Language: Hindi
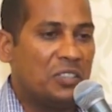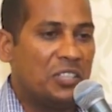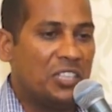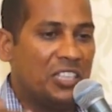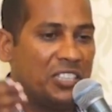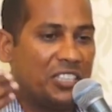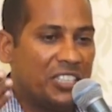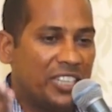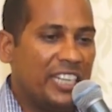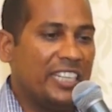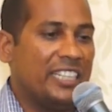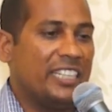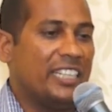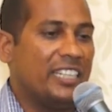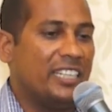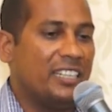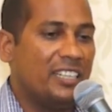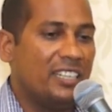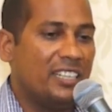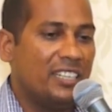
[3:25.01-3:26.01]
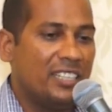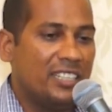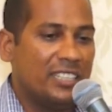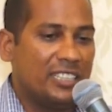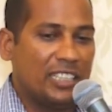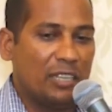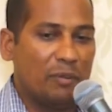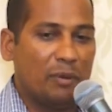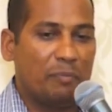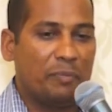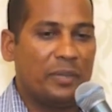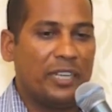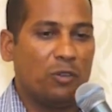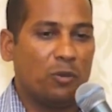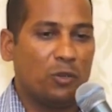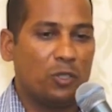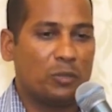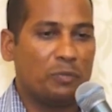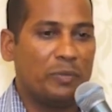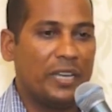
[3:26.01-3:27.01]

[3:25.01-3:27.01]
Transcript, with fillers: तीसरे दिन जब अपने होश